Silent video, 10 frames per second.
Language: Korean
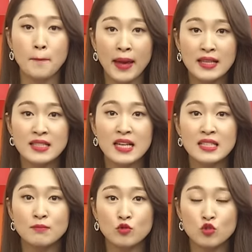
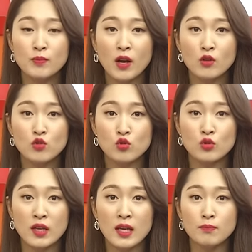146명
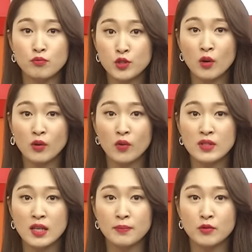중에
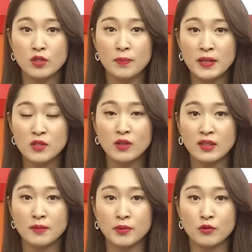부적격자 비율이
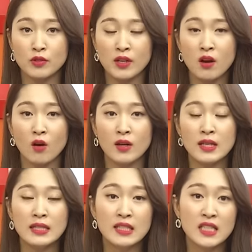판정이 난 비율이요.
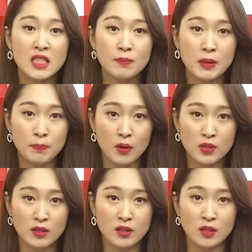
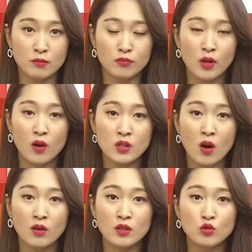22% 무려
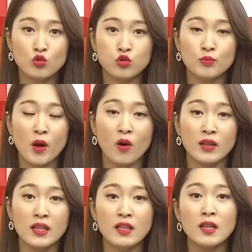
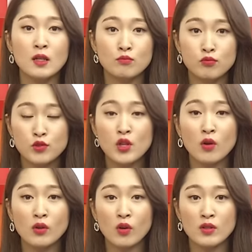32명이
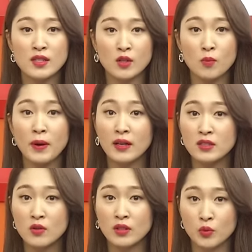부적격자로
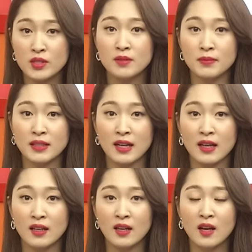판정이 됐습니다.